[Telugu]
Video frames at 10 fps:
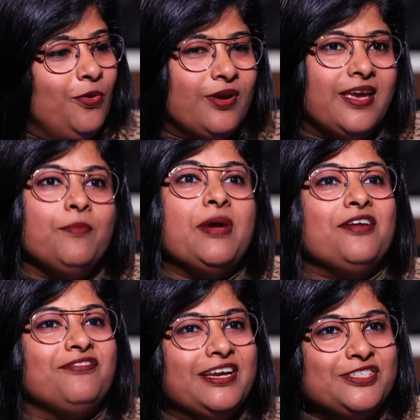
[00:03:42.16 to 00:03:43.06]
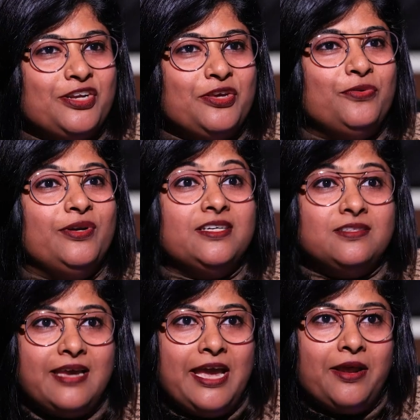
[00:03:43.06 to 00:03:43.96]
ఓకే మ్యానుఫ్యాక్చరింగ్
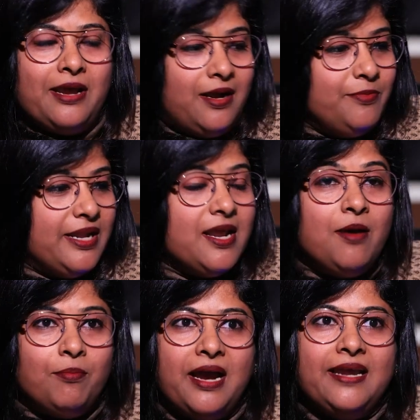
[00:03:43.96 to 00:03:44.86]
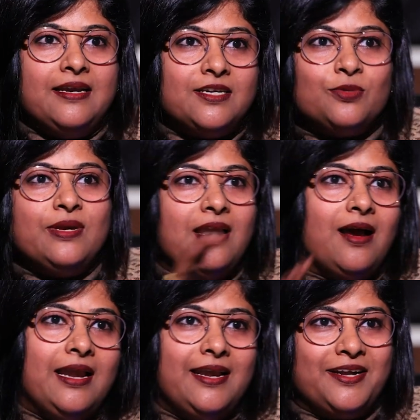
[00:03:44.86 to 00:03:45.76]
యూనిట్స్ ఏ ఐ మీన్ పైలట్స్
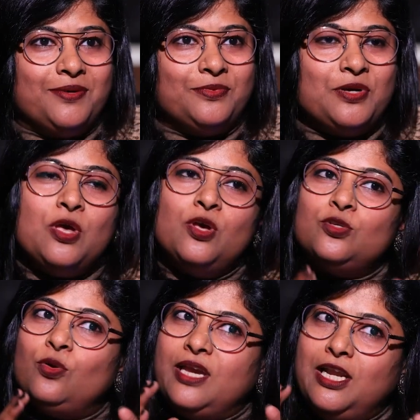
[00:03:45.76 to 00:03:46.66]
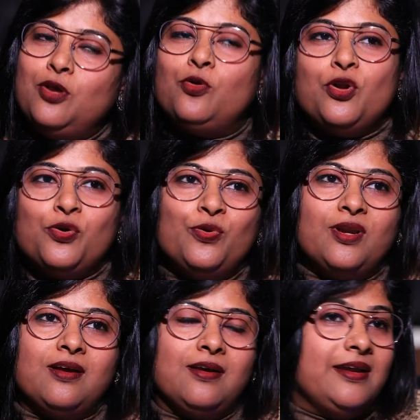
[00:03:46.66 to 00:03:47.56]
ఇలా వెళ్ళటము సో ఇల్లు
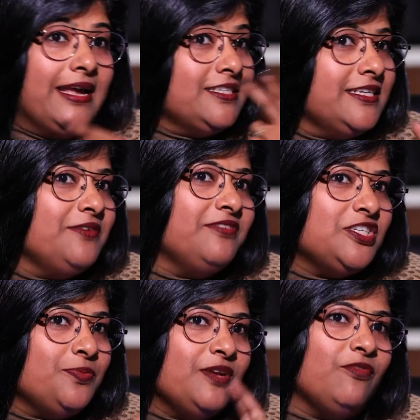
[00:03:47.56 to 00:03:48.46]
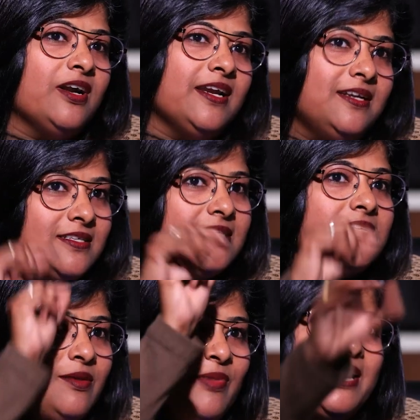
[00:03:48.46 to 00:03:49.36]
కొనుక్కున్నాక నెక్స్ట్ ఇన్వెస్ట్మెంట్ వాట్ హీ డస్
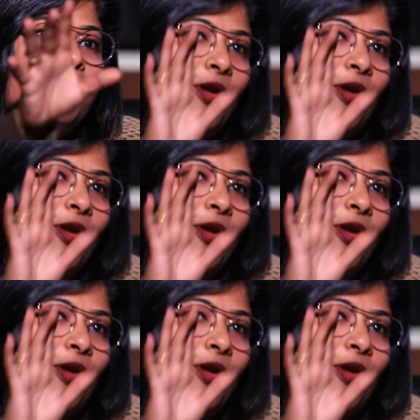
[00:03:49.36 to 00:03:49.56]
ఇస్ ఈల్ బై ఏ